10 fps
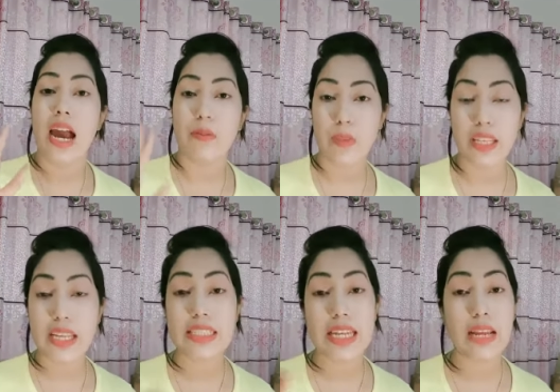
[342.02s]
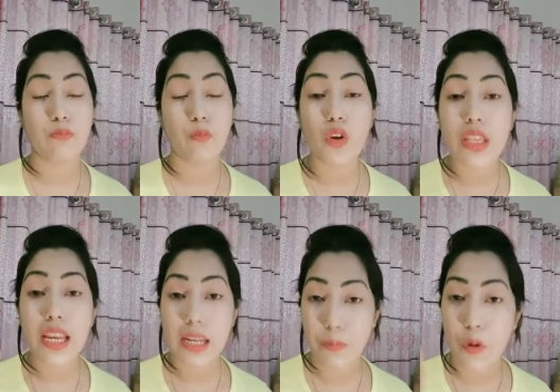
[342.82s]
আপনাদের যে
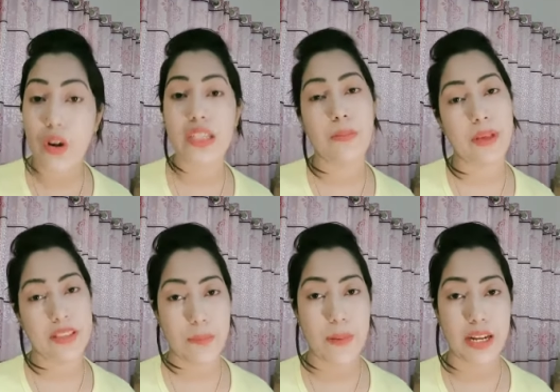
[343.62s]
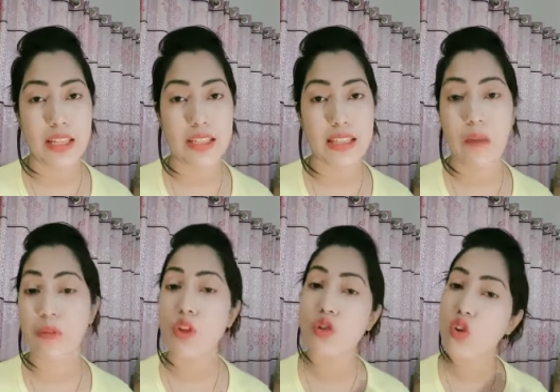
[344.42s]
প্রত্যেকটা প্রোডাক্ট আমি আজকে পাঠাই দিছি আমি
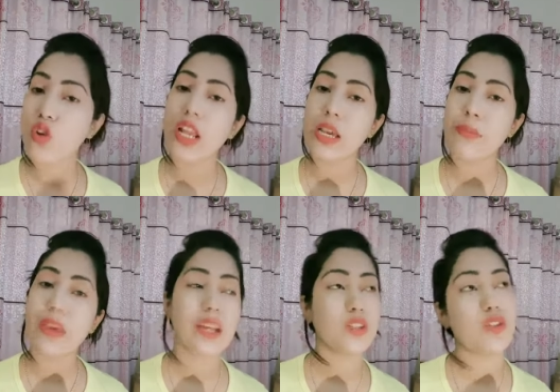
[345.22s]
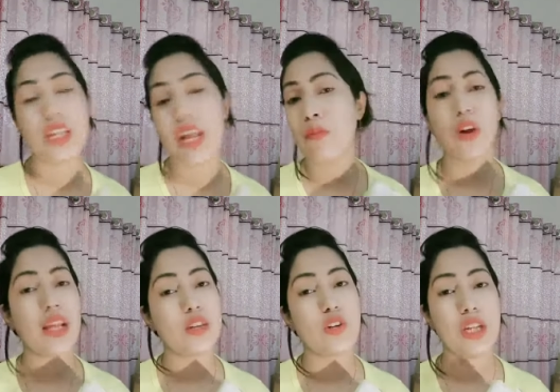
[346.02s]
তো চোদ্দ তারিখে বিকাশ করছি না এমন না
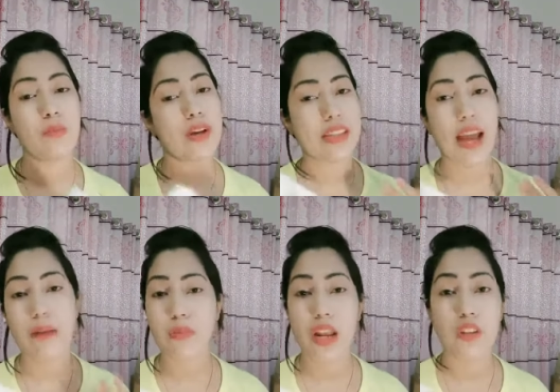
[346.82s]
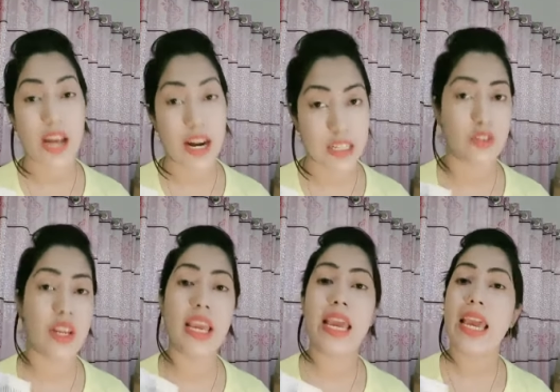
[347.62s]
যে হচ্ছে আপু আজকে আপনার হচ্ছে আঠারো
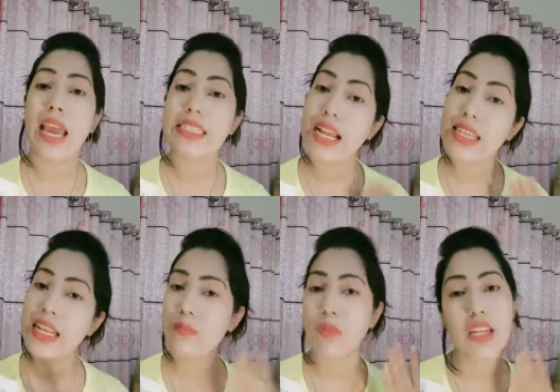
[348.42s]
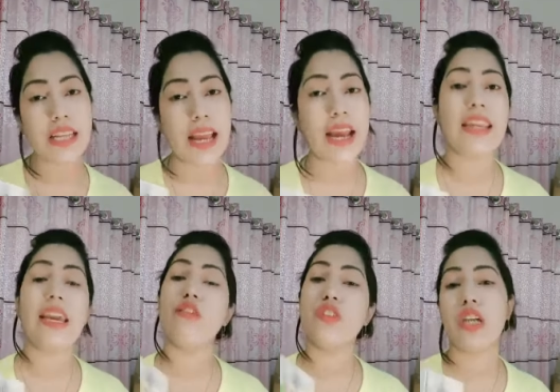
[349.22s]
তারিখ এই চার দিন আপনাদের টাকা নিয়ে
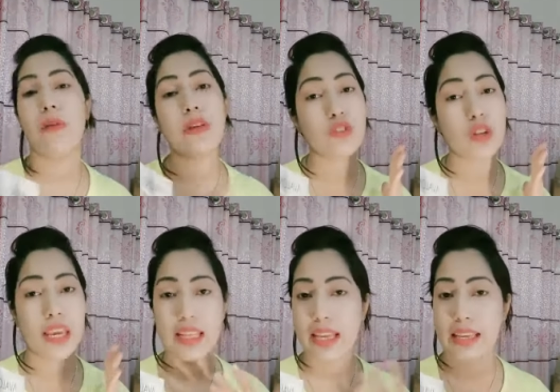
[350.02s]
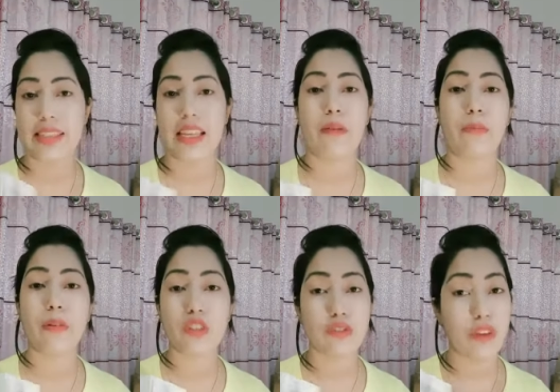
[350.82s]
হচ্ছে আমি ইয়াতে গেছিলাম আপনার
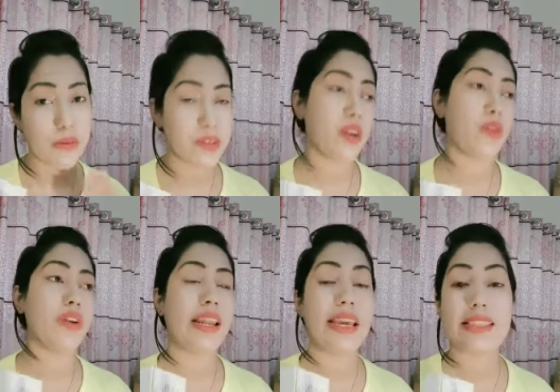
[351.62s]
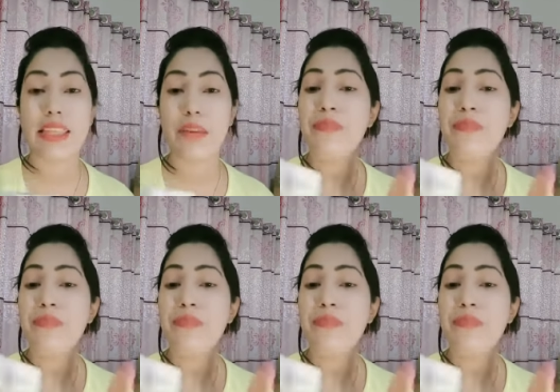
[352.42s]
হচ্ছে ফাইভ স্টার হোটেলে গেছি